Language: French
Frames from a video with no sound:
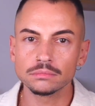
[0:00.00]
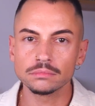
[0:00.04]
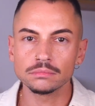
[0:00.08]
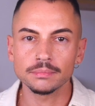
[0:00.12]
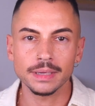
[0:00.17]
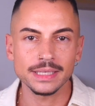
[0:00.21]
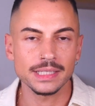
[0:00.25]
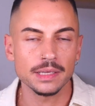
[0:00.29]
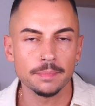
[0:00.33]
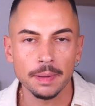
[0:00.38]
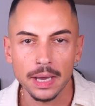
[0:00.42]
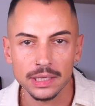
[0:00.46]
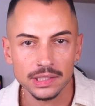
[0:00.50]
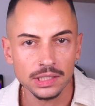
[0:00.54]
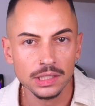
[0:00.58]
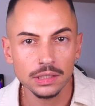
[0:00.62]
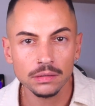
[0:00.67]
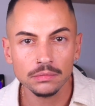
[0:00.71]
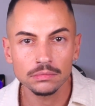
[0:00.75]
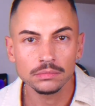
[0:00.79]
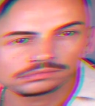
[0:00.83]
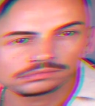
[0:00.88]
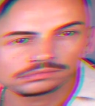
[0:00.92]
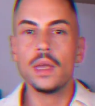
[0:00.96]
Bah c'est parti
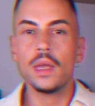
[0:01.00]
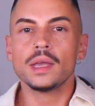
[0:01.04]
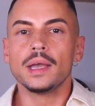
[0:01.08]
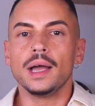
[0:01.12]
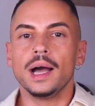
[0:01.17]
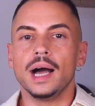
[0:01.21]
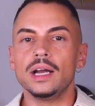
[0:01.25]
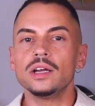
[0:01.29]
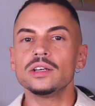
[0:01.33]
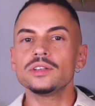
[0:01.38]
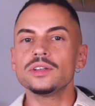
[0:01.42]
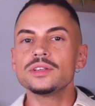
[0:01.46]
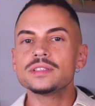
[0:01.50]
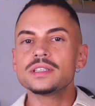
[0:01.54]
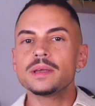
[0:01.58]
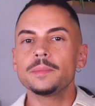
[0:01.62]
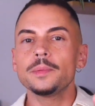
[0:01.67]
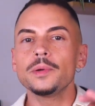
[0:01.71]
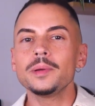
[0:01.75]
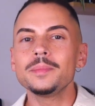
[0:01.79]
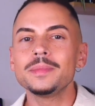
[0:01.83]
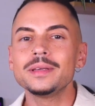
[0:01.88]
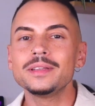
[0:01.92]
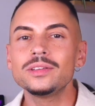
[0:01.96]
alors dans un
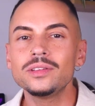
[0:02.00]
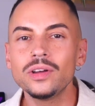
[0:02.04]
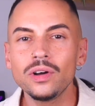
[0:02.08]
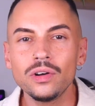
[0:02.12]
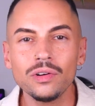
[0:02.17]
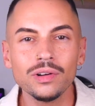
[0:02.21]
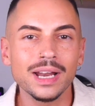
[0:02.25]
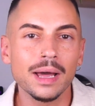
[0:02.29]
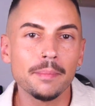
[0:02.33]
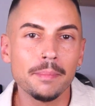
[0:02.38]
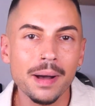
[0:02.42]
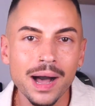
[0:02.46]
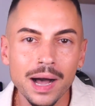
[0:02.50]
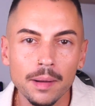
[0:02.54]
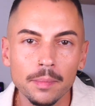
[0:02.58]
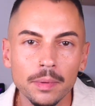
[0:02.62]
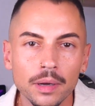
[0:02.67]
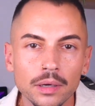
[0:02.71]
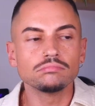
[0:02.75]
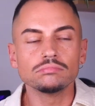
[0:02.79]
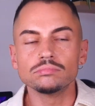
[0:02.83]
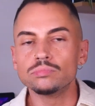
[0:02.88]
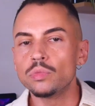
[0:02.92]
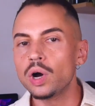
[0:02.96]
premier temps, la
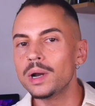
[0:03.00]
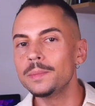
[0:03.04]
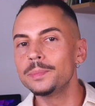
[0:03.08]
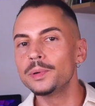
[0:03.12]
barbe. Moi le